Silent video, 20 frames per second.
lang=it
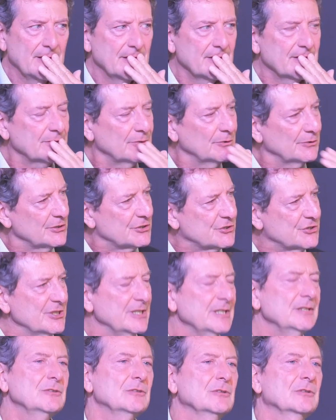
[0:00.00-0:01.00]
sto
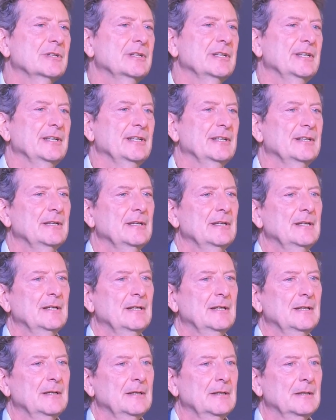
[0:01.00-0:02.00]
dicendo che
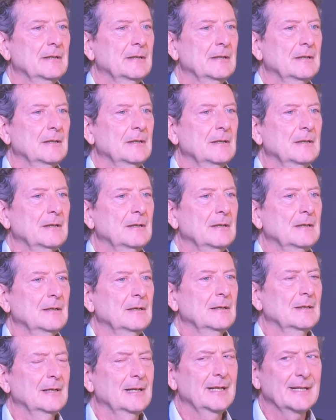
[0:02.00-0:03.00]

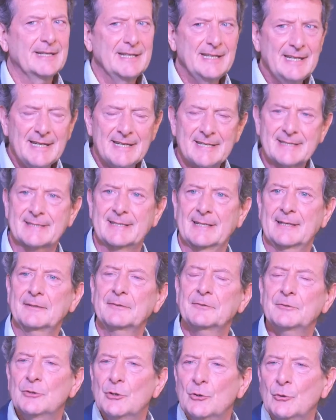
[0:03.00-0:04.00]
la Chiesa,
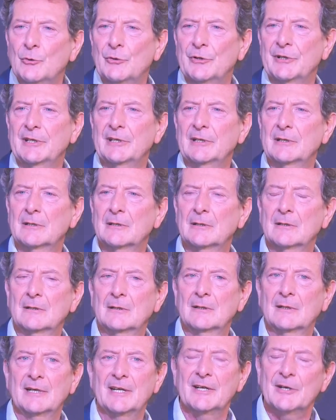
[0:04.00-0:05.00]
noi,
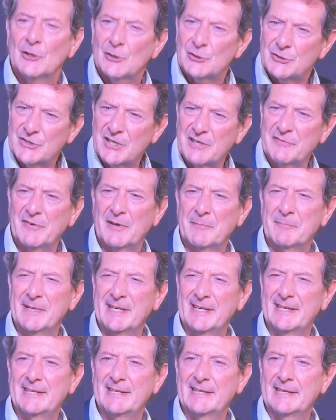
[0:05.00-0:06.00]
le nostre
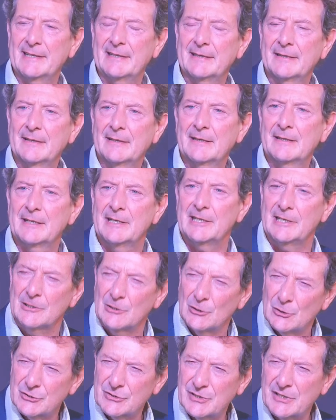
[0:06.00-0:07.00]
famiglie, i
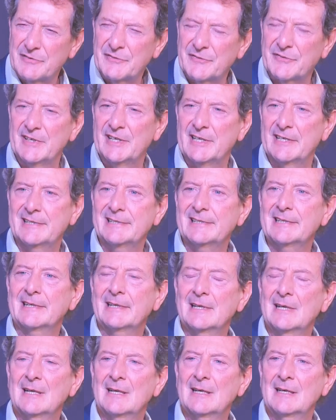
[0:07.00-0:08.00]
nostri figli,
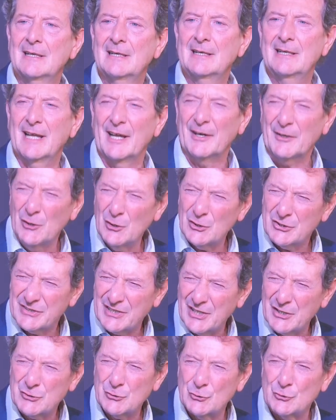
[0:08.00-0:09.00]
la
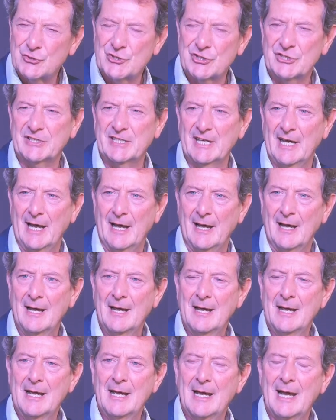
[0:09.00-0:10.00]
nostra società
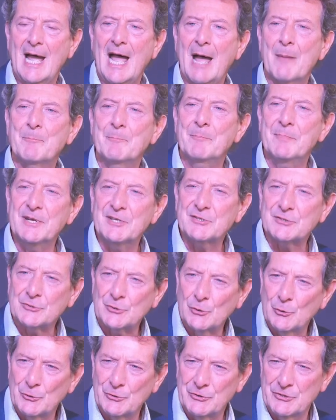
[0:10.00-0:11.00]
ha
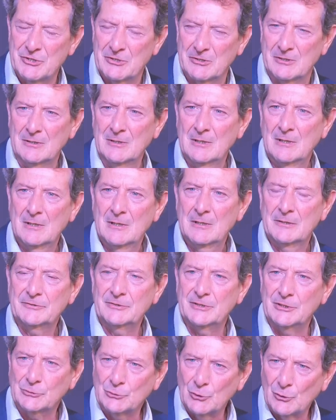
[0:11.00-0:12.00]
bisogno
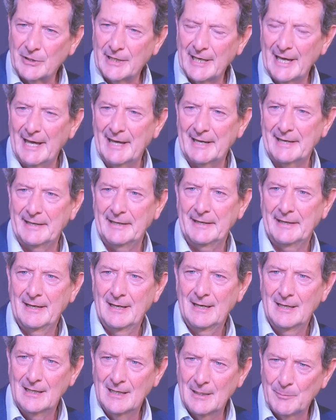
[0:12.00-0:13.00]
di toccare
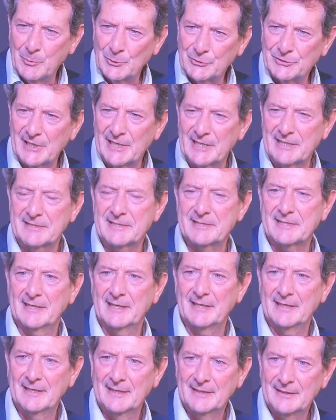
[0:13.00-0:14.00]
la
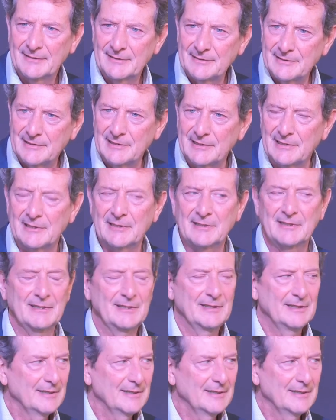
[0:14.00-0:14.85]
potenza di